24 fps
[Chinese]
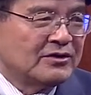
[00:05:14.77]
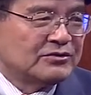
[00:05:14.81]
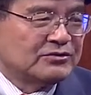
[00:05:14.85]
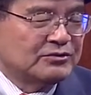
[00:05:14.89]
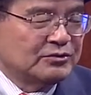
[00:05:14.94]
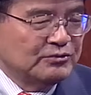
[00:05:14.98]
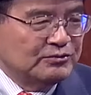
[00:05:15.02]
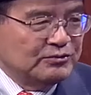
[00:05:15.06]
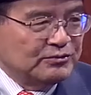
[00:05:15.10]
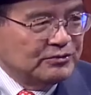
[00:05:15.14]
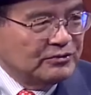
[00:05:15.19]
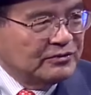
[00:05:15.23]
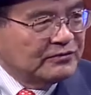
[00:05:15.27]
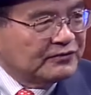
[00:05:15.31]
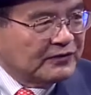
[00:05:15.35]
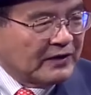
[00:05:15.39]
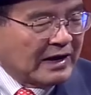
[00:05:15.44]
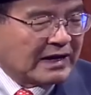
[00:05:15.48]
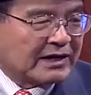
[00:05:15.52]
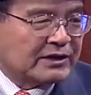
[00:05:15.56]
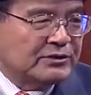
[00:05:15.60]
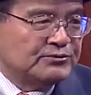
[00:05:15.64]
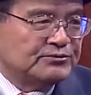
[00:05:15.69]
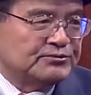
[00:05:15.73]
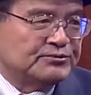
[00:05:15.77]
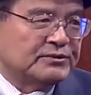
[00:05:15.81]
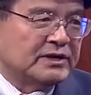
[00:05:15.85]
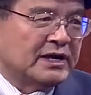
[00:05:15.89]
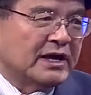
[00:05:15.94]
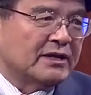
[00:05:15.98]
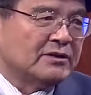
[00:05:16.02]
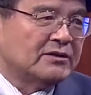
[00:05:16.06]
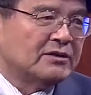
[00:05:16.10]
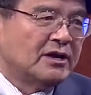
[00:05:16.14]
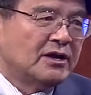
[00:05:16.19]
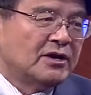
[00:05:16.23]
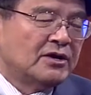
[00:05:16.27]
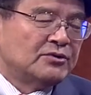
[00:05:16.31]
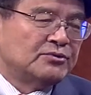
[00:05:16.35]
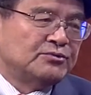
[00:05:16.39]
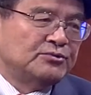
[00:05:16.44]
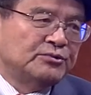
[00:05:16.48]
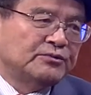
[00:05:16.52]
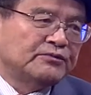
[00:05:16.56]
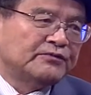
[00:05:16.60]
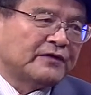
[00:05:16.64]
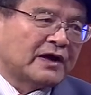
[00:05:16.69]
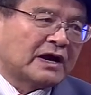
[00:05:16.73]
就语法跟语言，
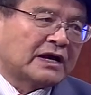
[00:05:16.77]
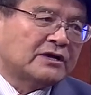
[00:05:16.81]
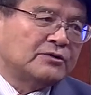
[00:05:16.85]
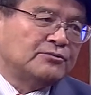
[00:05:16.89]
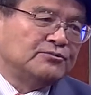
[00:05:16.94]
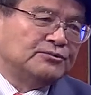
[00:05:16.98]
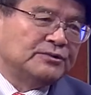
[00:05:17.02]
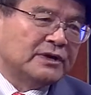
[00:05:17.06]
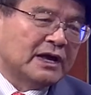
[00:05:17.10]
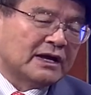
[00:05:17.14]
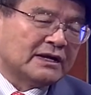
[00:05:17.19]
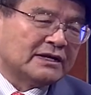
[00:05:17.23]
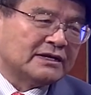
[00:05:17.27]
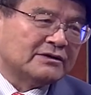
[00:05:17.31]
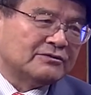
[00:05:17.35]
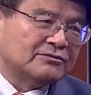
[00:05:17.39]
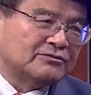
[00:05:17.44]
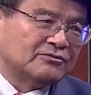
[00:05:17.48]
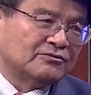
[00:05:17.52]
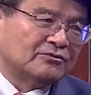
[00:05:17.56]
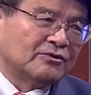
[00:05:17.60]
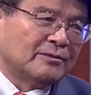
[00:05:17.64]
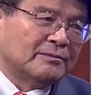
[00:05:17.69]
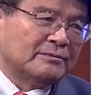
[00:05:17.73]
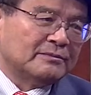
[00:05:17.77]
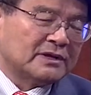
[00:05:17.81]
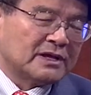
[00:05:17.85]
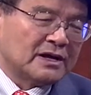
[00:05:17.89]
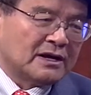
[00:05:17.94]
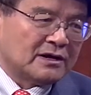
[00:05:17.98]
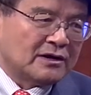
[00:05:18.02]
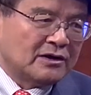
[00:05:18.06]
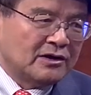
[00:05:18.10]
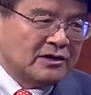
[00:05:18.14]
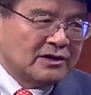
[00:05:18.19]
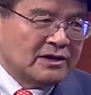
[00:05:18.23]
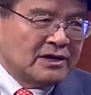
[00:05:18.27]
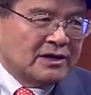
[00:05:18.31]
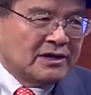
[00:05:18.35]
语法跟语言呢，我呃，